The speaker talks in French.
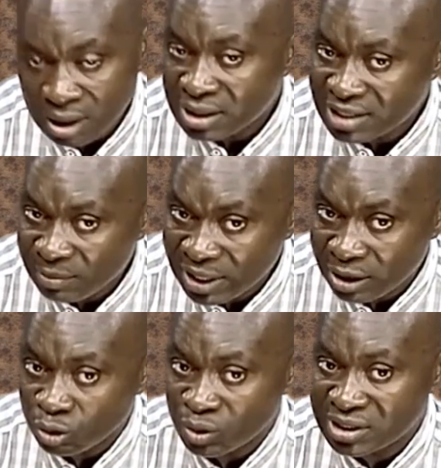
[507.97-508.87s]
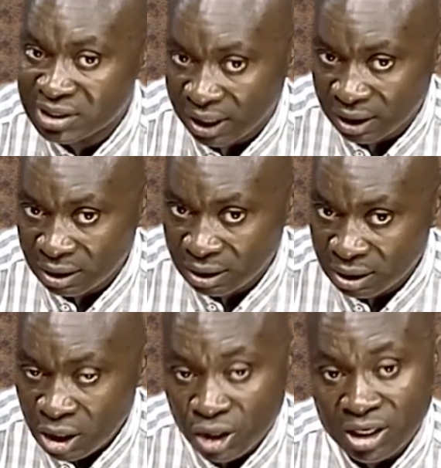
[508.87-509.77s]
Samuel est au sein
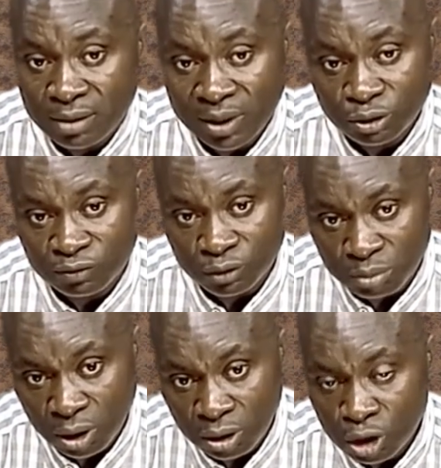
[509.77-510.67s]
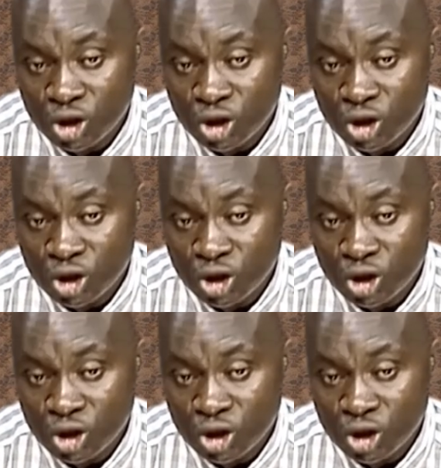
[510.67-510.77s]
que les matchs de football